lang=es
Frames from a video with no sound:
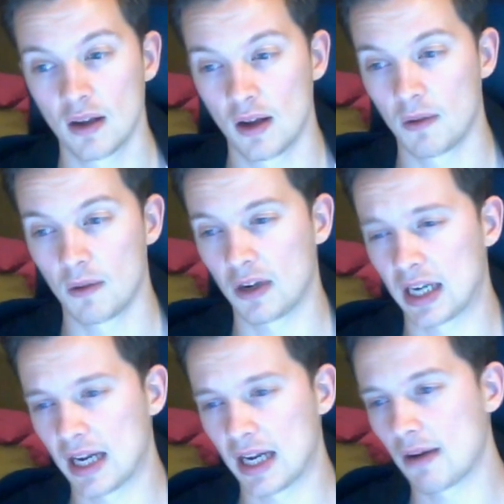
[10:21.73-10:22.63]
Bueno,
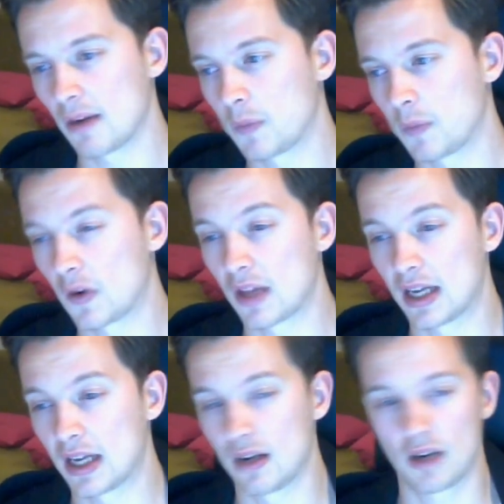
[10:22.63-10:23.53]
quería hablar un poco de
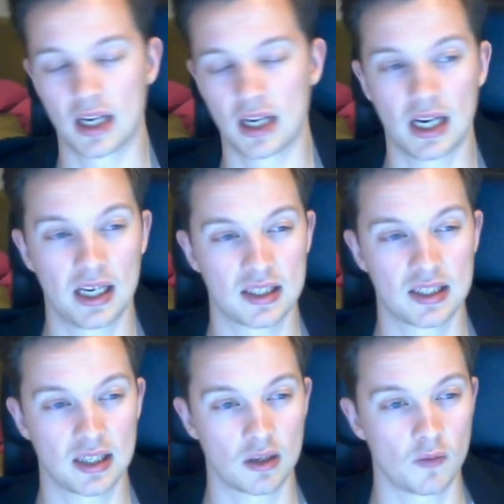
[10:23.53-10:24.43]
lo que era
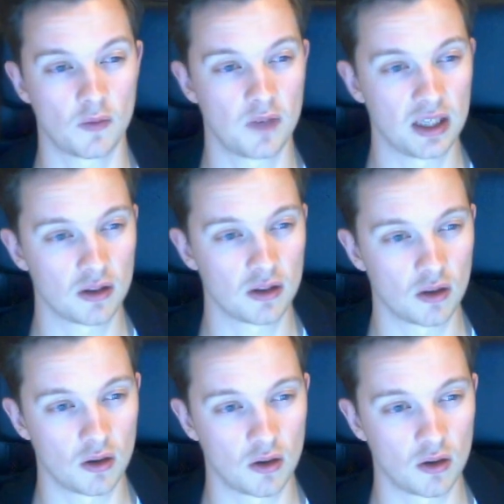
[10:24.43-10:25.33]
este
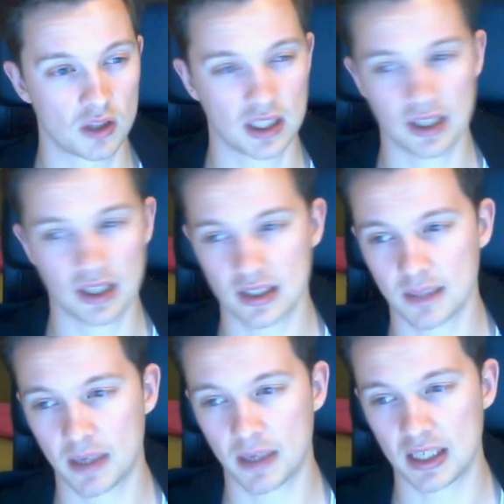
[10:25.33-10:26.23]
conflicto, los ataques de
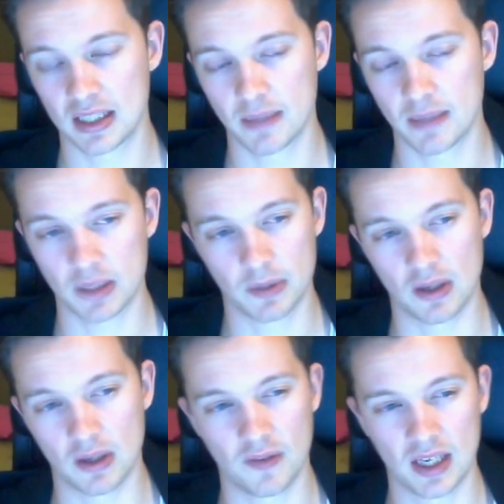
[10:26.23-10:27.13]
París y demás, pero al
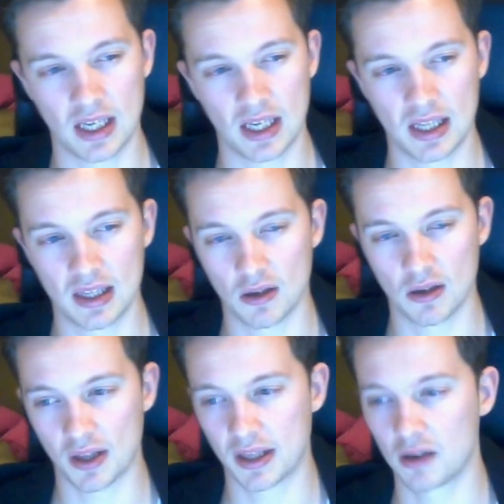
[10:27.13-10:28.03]
final he decidido no
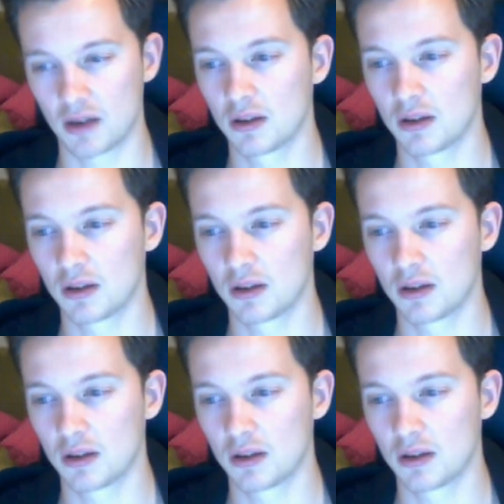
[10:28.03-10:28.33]
hacerlo.